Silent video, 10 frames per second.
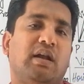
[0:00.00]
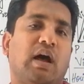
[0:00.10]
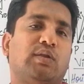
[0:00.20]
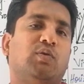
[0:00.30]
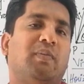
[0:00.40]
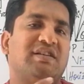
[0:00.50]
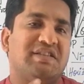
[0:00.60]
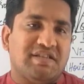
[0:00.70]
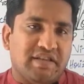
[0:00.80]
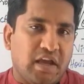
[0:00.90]
ना तो
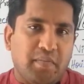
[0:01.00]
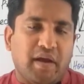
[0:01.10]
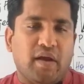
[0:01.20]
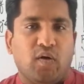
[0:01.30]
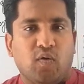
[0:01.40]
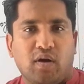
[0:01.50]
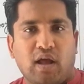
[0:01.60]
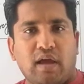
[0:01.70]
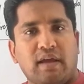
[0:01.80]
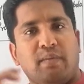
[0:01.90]
मासिस सेम है और
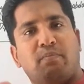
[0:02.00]
ना ही